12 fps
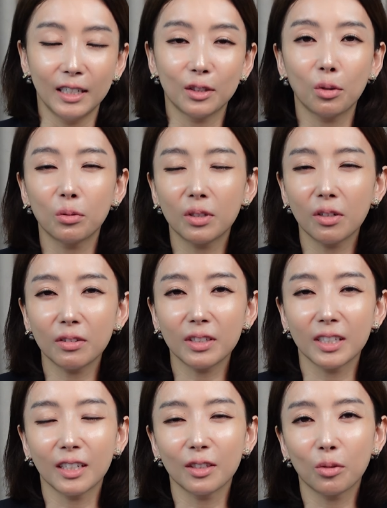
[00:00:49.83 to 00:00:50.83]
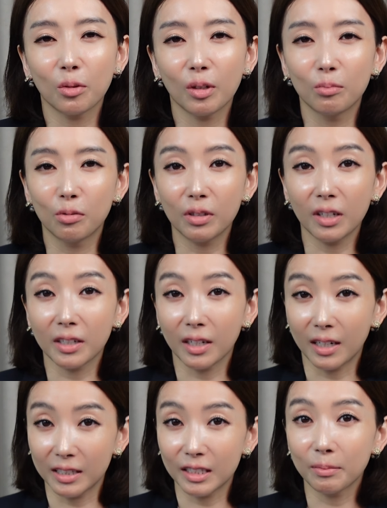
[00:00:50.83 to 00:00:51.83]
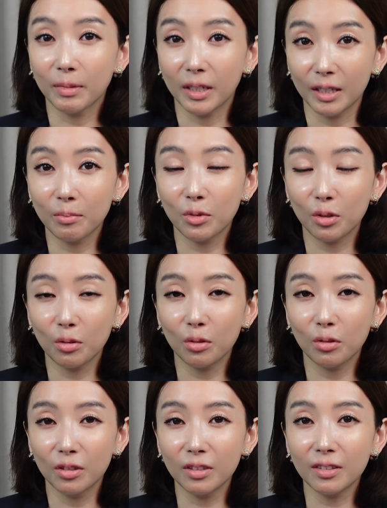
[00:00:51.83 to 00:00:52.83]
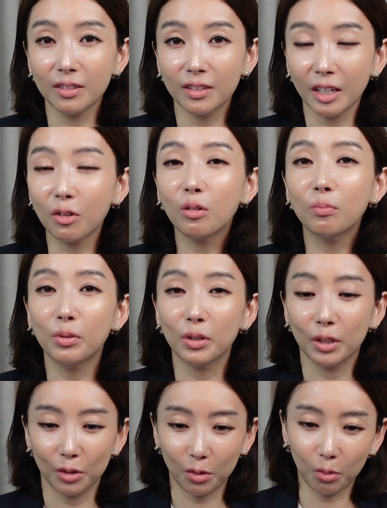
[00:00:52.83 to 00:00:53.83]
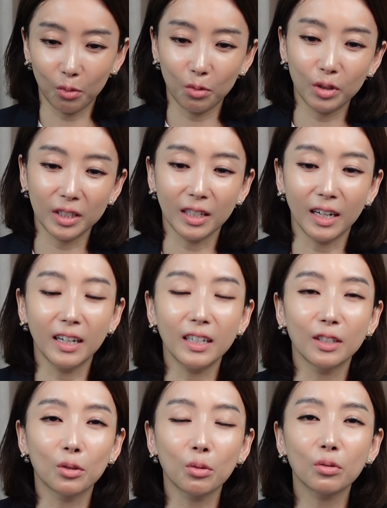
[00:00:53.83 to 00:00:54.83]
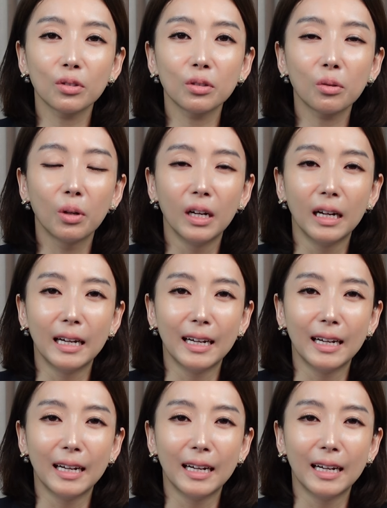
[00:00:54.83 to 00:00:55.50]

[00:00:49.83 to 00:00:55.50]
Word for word: 총선 기간 동안 무리하게 가슴에 힘주는 태권보의 조국이나 총 들고